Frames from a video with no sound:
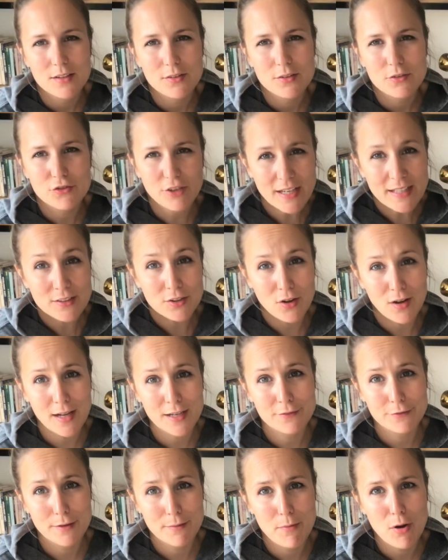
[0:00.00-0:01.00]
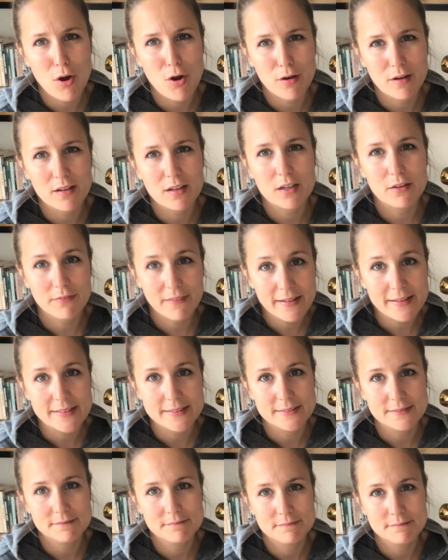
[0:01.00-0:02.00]
Checkt doch einfach mal eure Quellen.
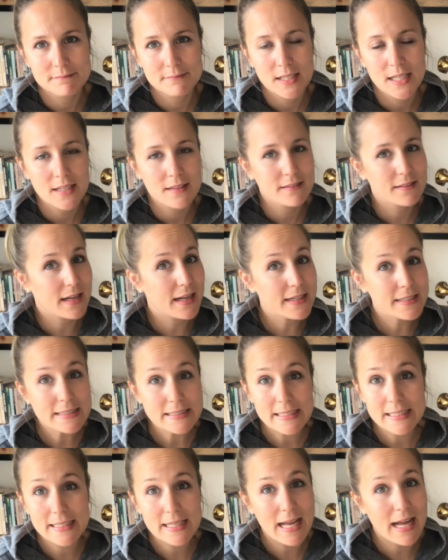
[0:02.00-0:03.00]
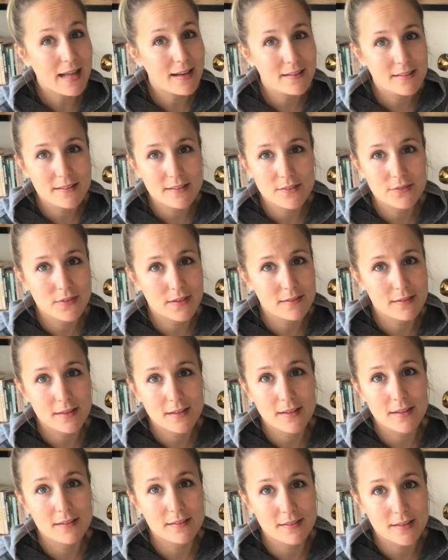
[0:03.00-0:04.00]
Teilt nicht alles, was ihr
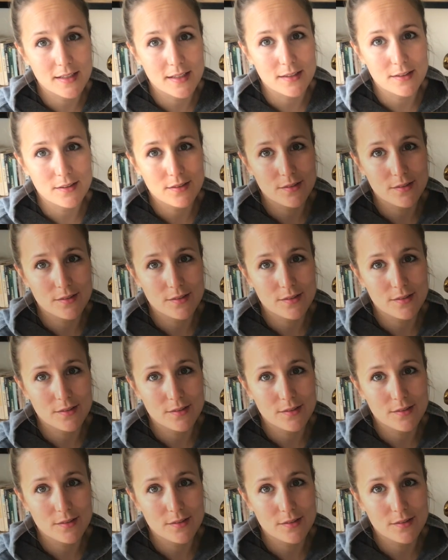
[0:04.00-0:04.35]
da seht.